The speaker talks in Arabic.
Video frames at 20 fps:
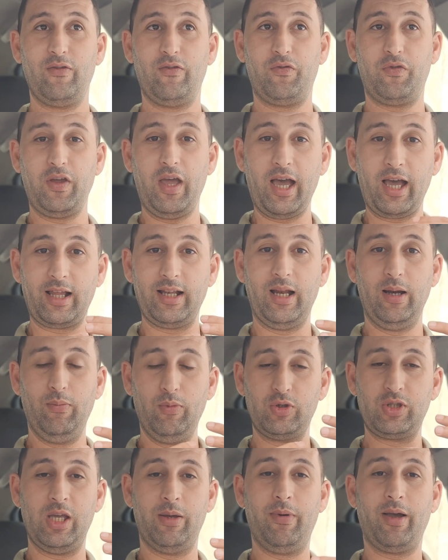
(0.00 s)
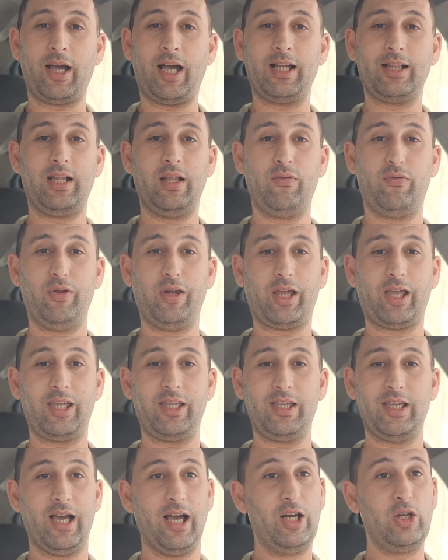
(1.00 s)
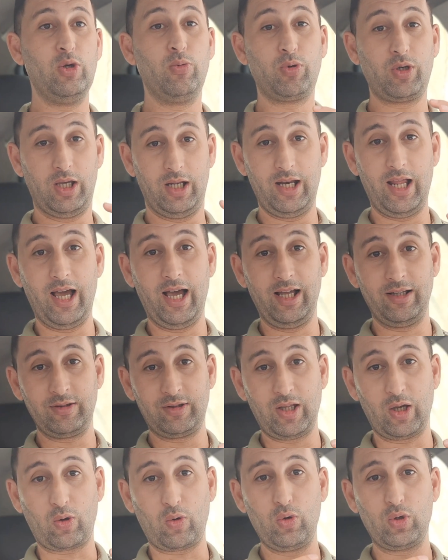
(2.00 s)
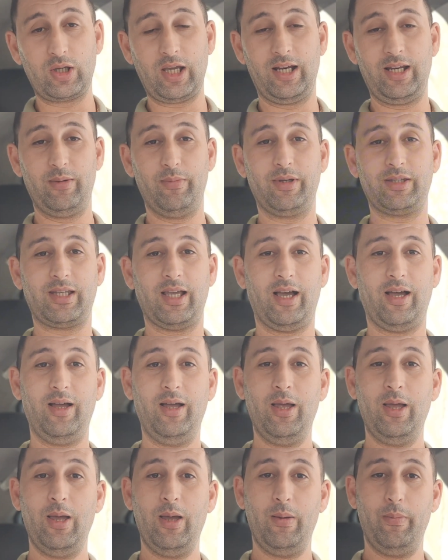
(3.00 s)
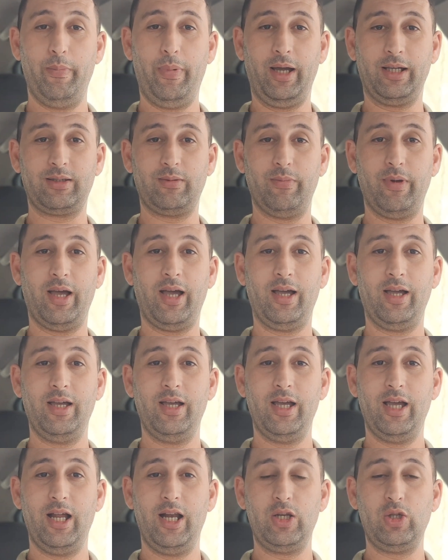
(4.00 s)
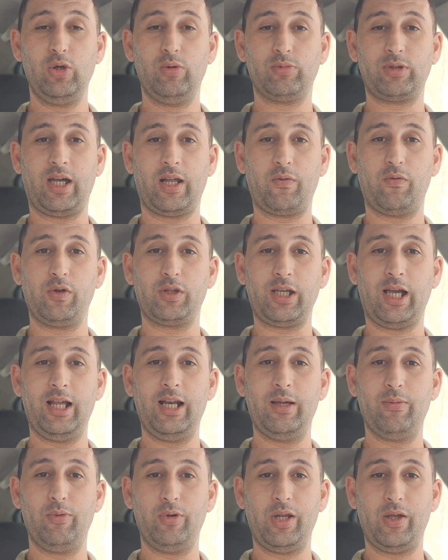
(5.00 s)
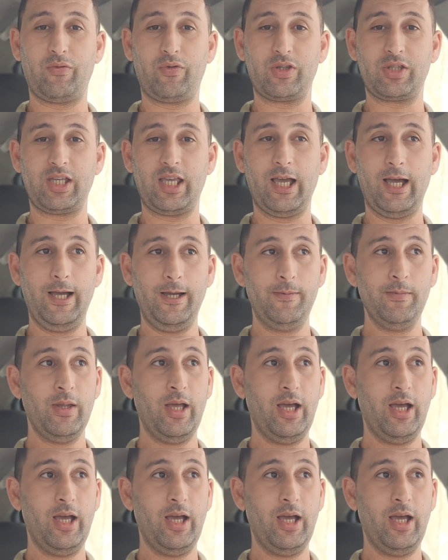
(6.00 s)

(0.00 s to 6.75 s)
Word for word: في أغلى المسابقات الإفريقية هل يمكن لها أن تقول كلمتها بعدما اليوم تعرفت على منافسيها